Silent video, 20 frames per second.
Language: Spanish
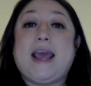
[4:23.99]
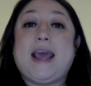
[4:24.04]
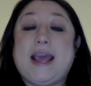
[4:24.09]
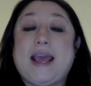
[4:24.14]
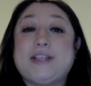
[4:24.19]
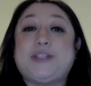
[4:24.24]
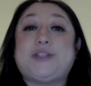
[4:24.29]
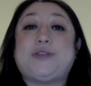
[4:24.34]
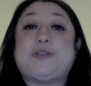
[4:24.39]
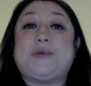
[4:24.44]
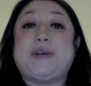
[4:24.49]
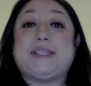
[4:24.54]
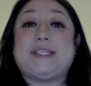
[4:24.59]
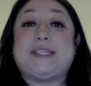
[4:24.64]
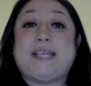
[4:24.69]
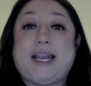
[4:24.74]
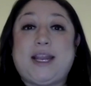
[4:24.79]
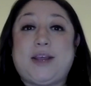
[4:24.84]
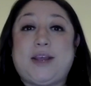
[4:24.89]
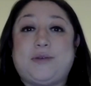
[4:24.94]
esto es
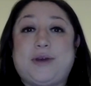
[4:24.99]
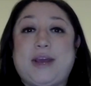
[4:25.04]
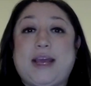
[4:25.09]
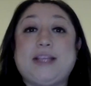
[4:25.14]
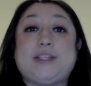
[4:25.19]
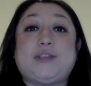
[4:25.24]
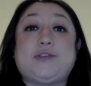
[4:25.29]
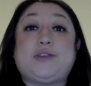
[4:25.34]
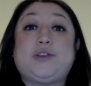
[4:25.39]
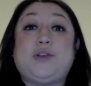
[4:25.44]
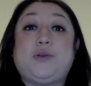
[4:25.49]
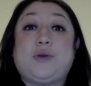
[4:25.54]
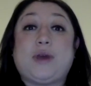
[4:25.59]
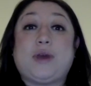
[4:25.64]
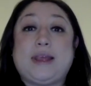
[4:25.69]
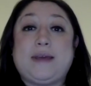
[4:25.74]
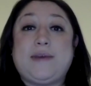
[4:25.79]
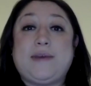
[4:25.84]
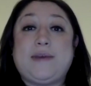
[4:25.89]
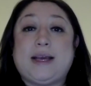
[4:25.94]
serio, esto es lo que
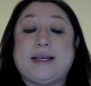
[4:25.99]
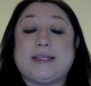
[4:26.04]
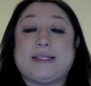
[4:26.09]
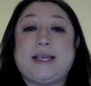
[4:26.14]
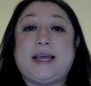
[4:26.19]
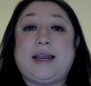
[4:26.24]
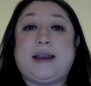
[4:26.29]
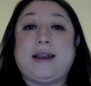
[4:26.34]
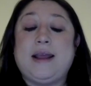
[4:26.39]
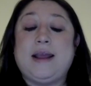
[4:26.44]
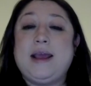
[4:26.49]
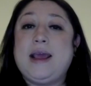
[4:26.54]
deben hacer,